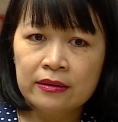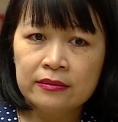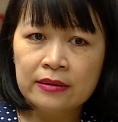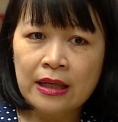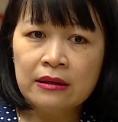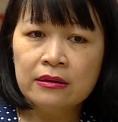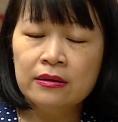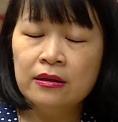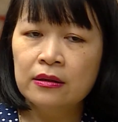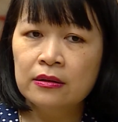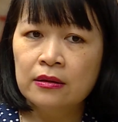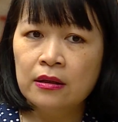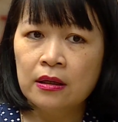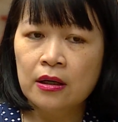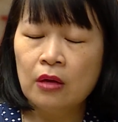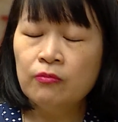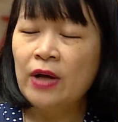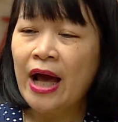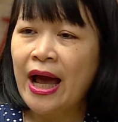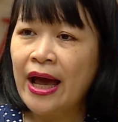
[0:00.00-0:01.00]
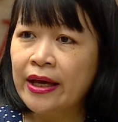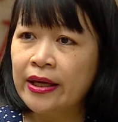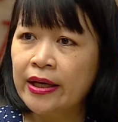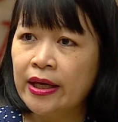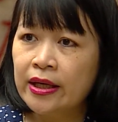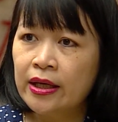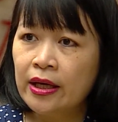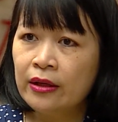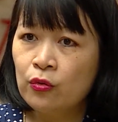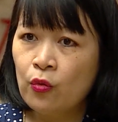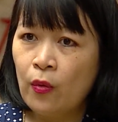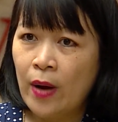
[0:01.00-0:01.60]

Tăng cường công khai cái kết